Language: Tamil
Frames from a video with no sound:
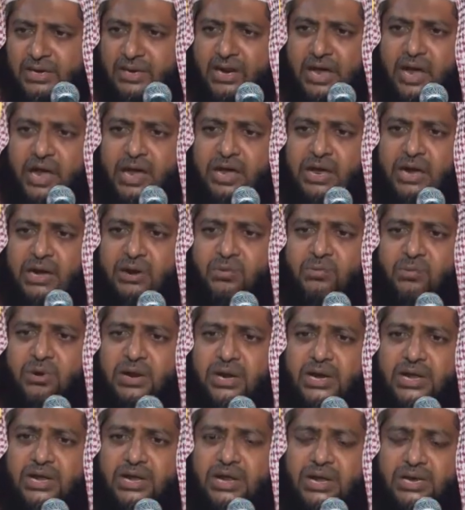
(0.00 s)
நாங்கள்
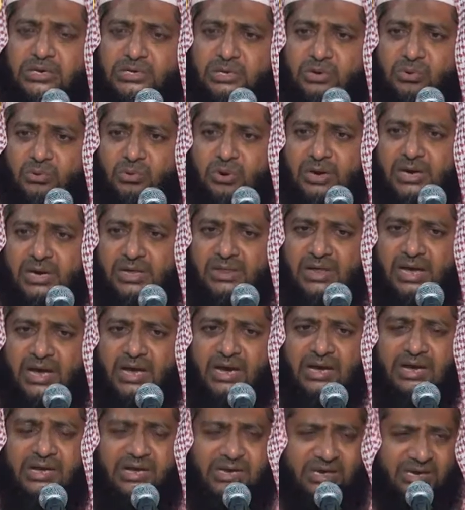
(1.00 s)
உங்களை
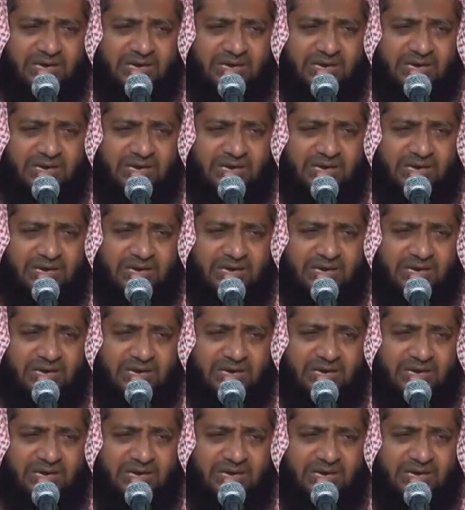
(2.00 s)
ஏற்றுக்கொண்டதால்